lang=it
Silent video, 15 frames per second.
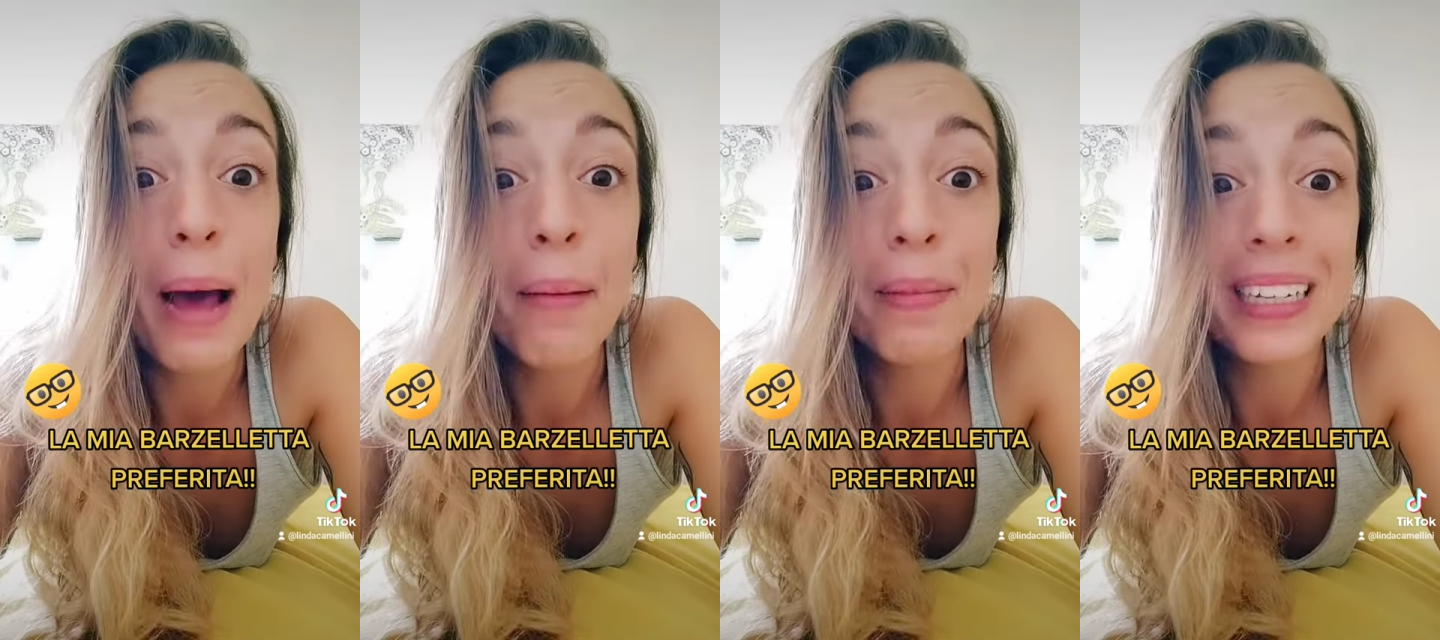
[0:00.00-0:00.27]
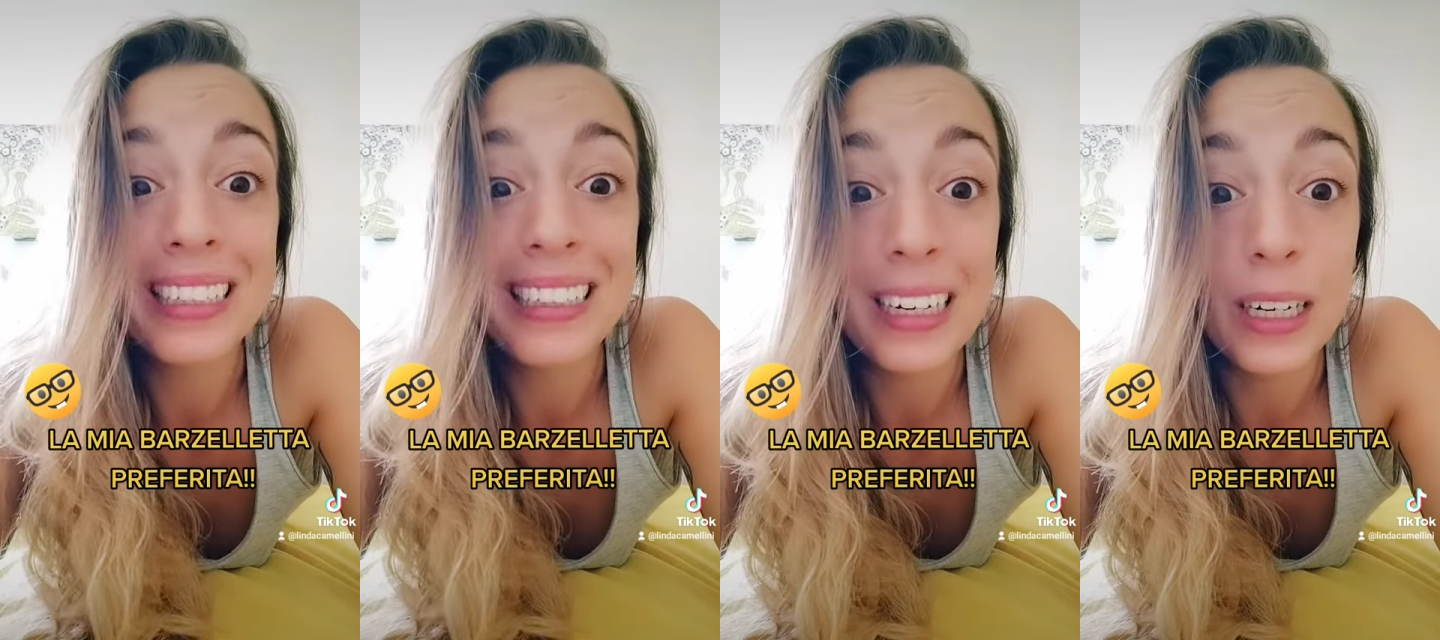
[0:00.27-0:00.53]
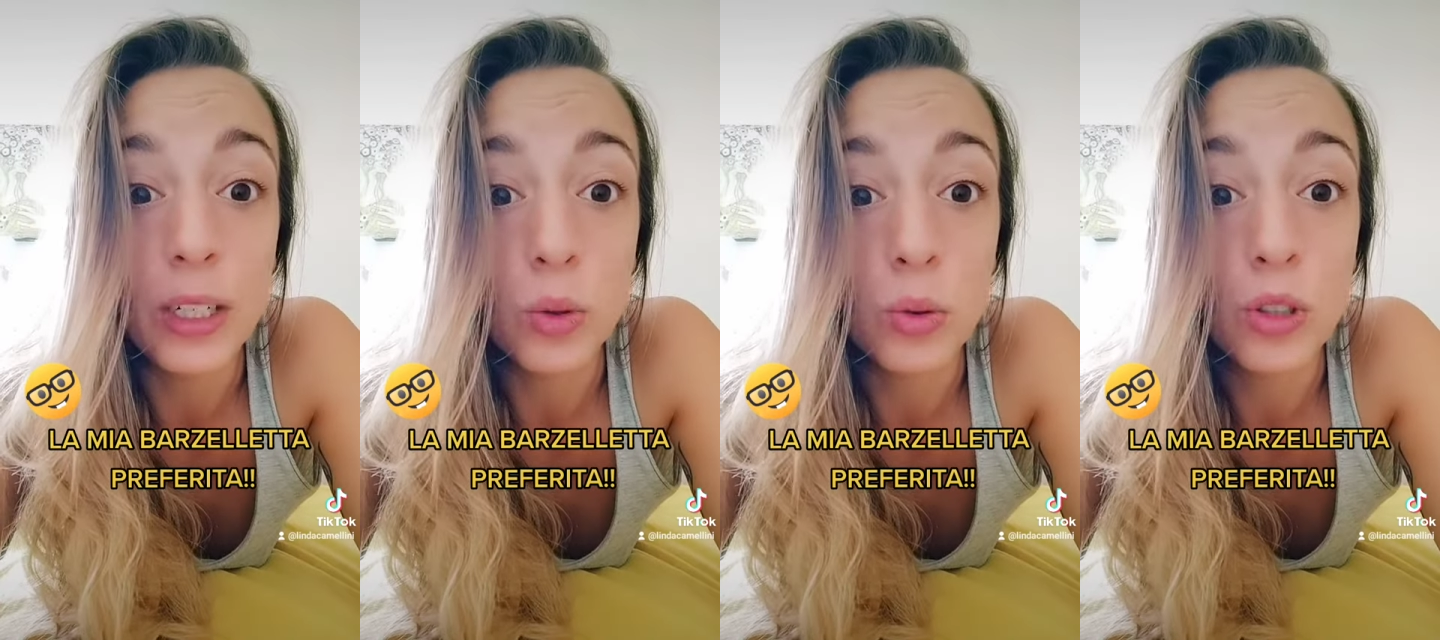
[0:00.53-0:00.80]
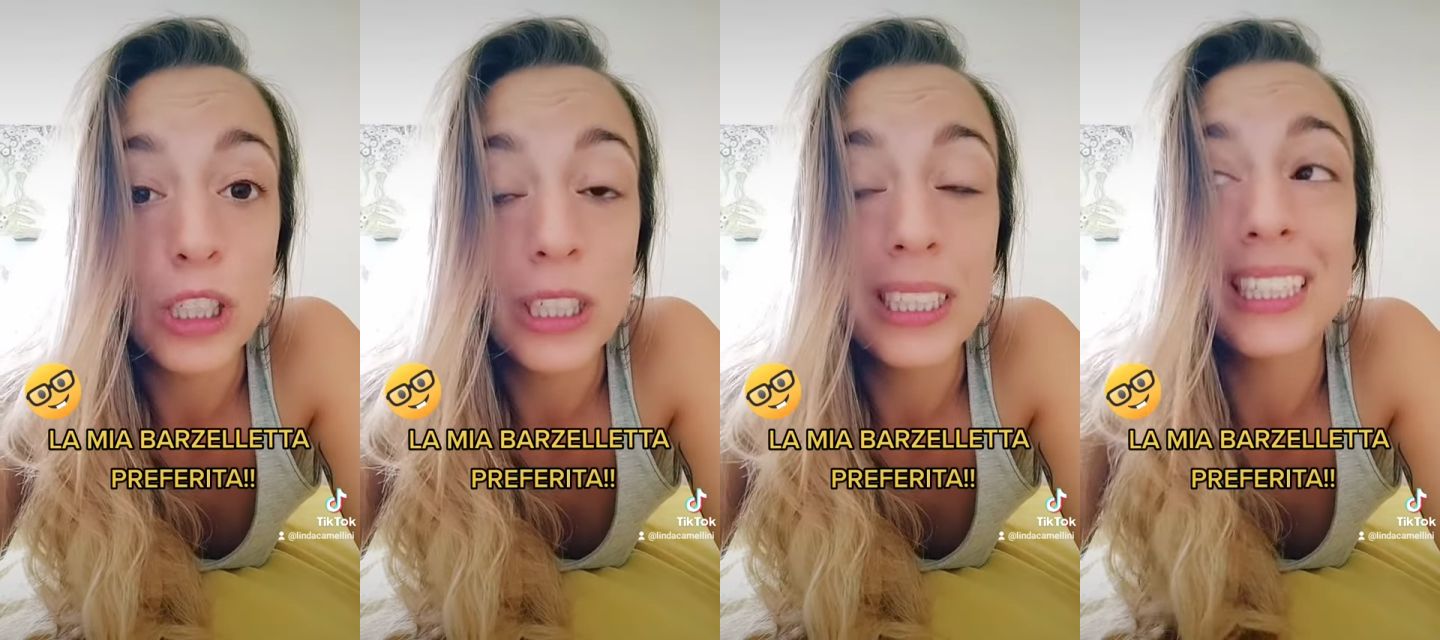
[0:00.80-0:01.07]
La mattina
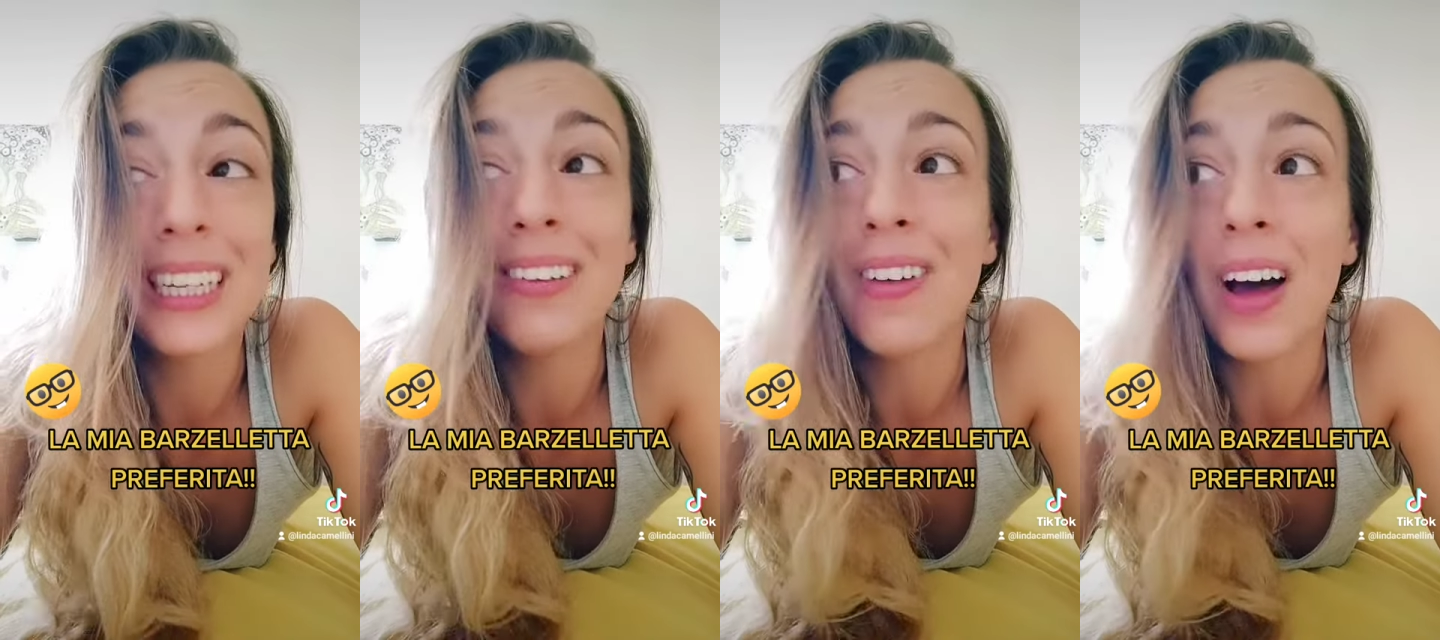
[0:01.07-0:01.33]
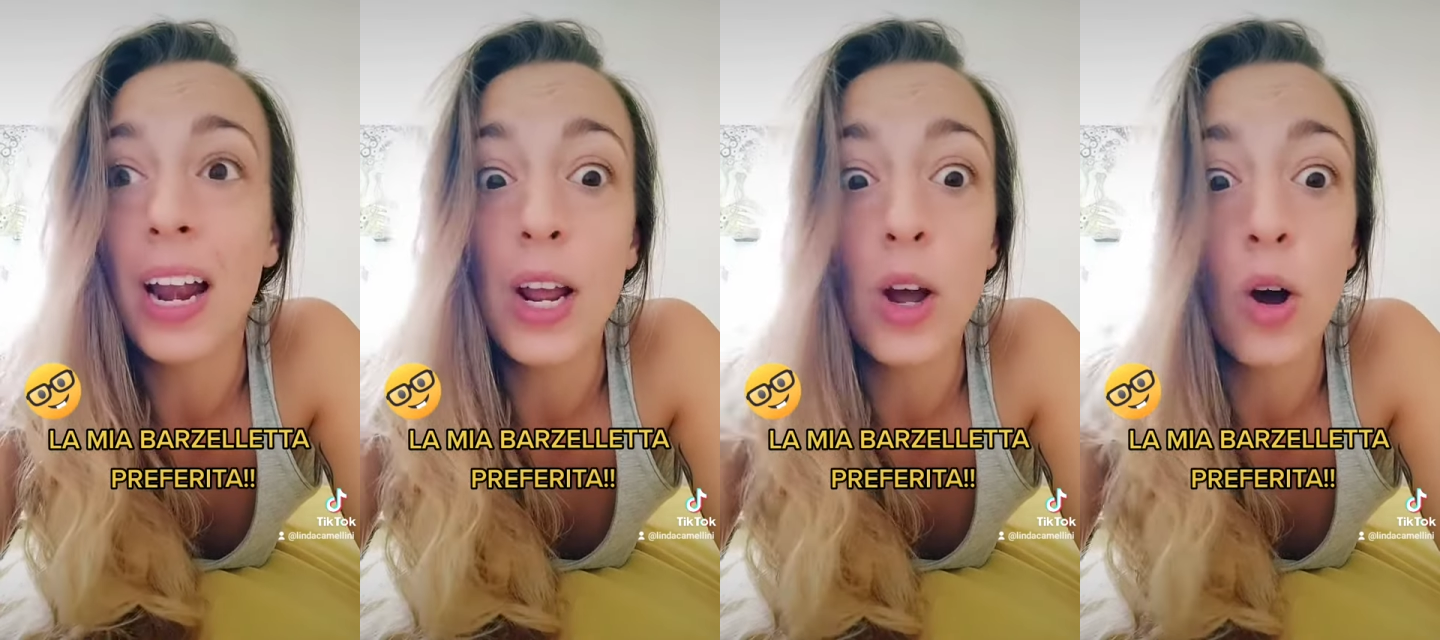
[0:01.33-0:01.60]
successiva alle